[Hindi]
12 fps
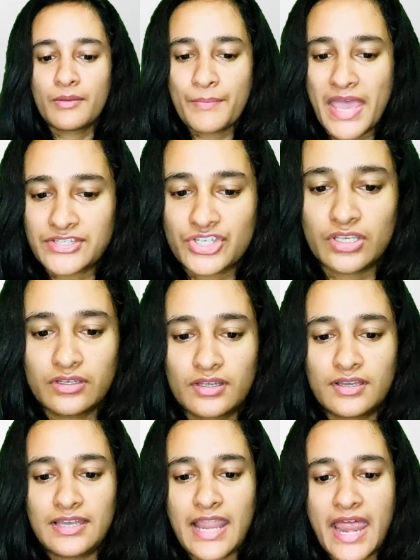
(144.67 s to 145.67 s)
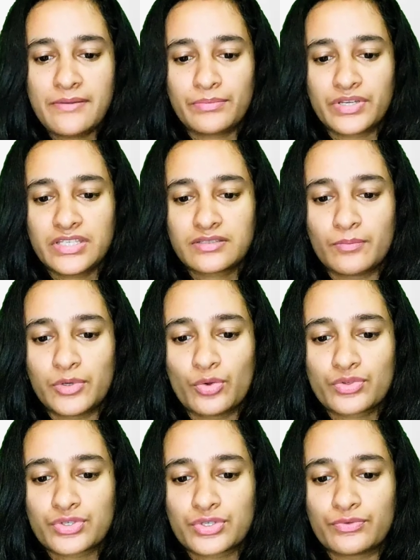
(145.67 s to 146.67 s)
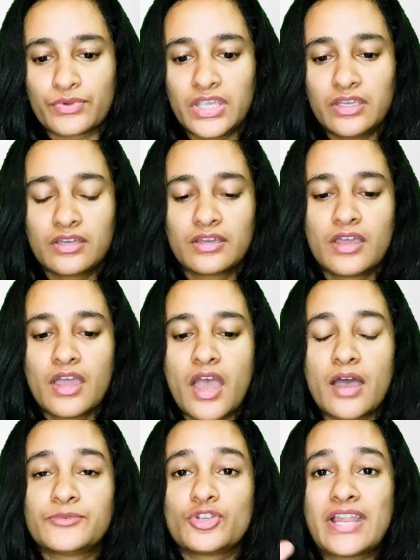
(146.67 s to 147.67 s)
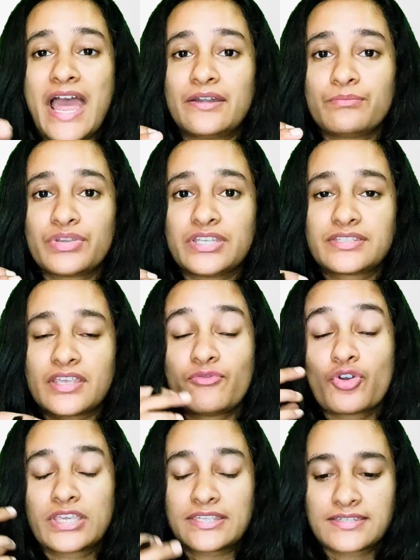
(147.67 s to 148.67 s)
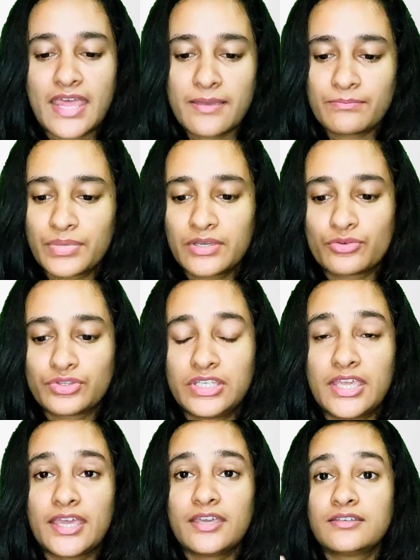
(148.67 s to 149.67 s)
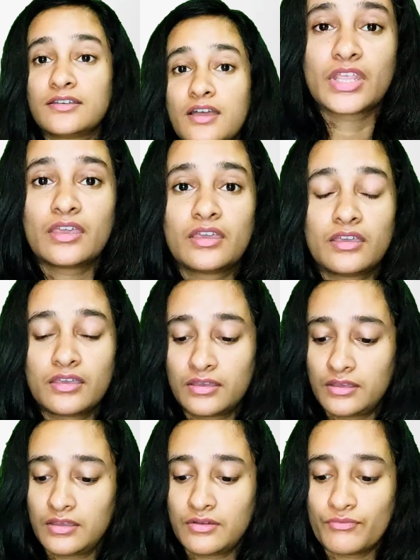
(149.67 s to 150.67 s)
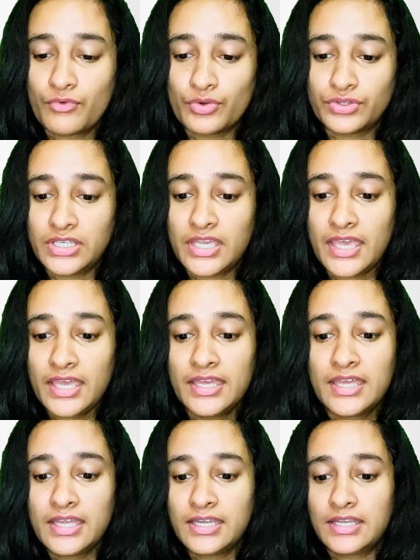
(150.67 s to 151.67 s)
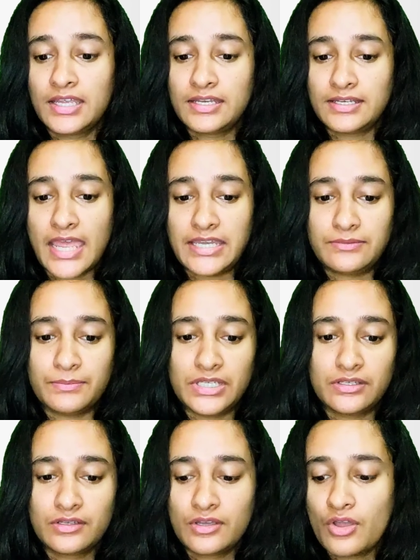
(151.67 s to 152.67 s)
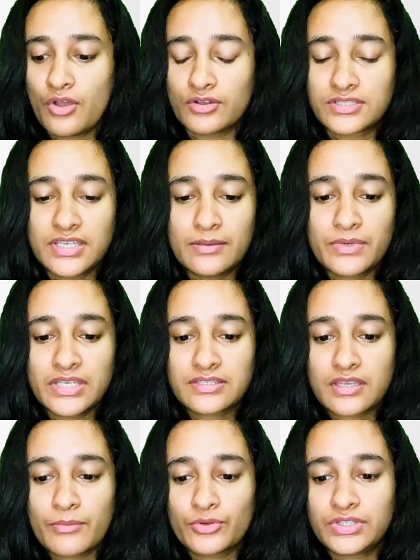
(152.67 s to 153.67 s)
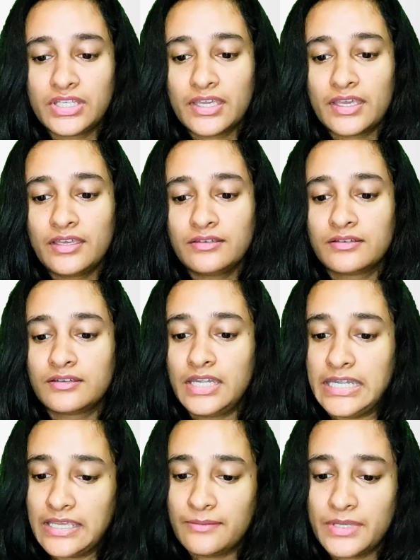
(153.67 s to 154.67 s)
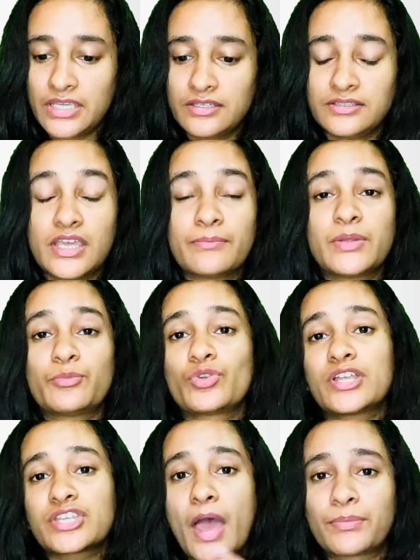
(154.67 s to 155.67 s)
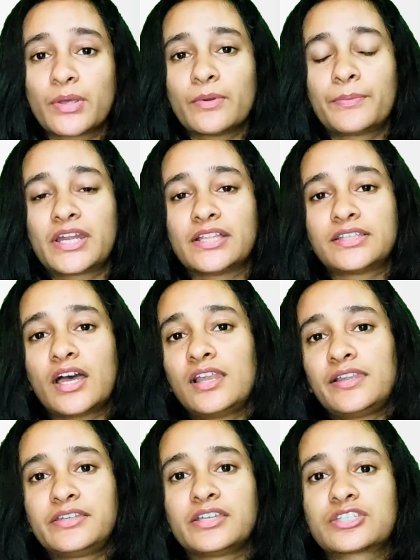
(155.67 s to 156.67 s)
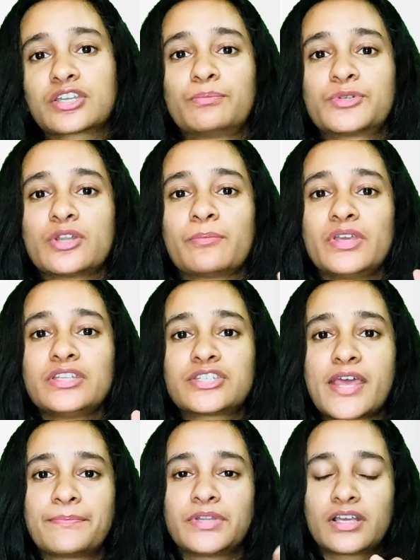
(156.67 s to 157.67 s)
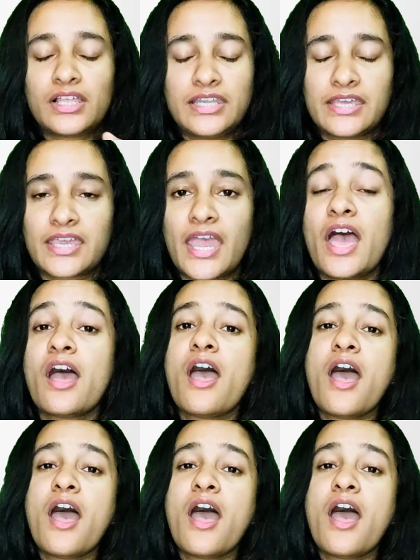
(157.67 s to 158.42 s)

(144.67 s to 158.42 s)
मैचिंग लैंड ब्रीज ब्लोज ड्यूरिंग अब जो लैंड ब्रीज है वो किस टाइम पे होती है वो होती है नाइट में और सी ब्रीज कब होती है डे में ये हमने पूरा चैप्टर में पढ़ा था डिस्क्रिप्शन में चैप्टर का लिंक है